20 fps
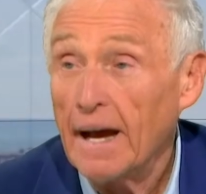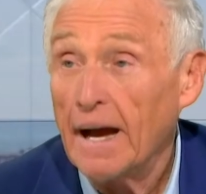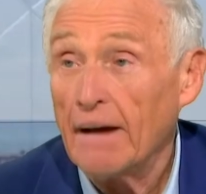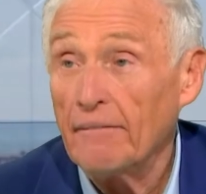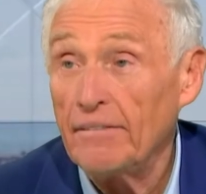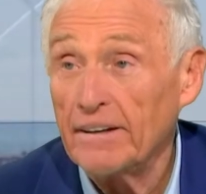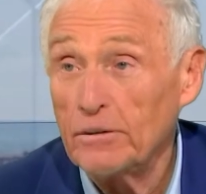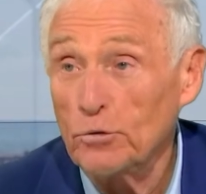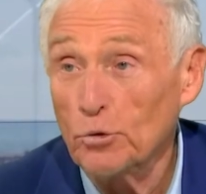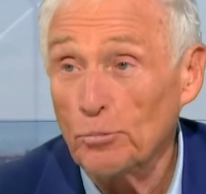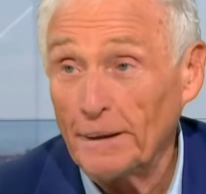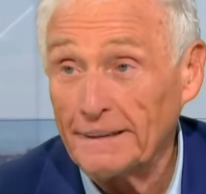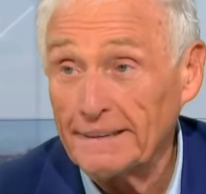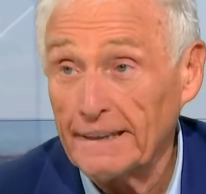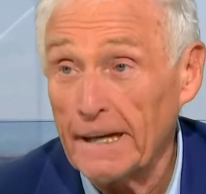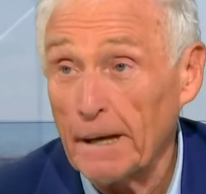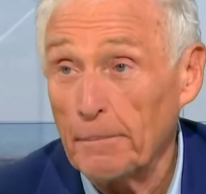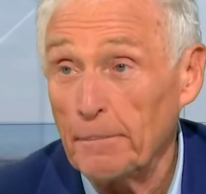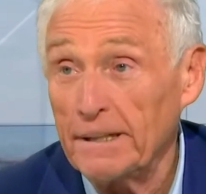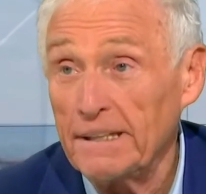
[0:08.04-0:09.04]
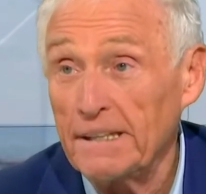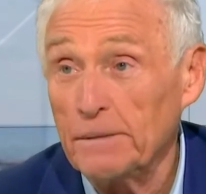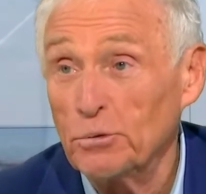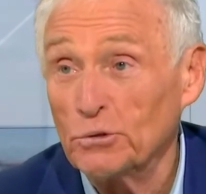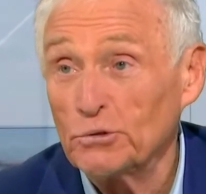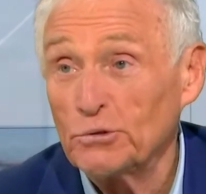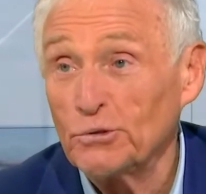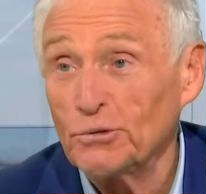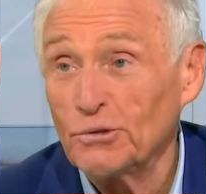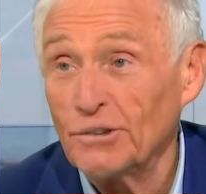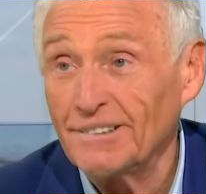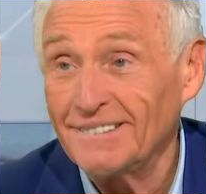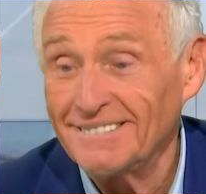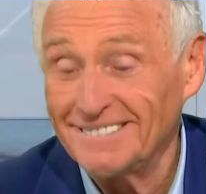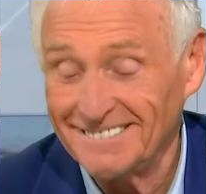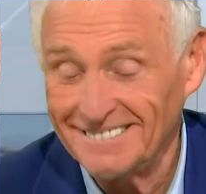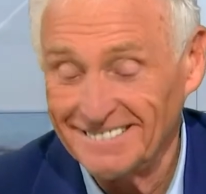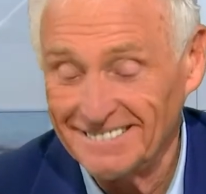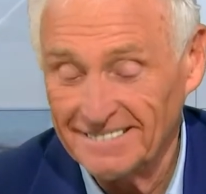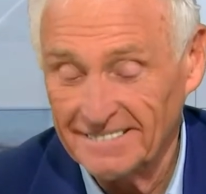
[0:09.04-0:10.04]
Avec nous, Patrick Abadi, bonjour.
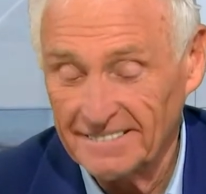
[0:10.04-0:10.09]
Bonjour.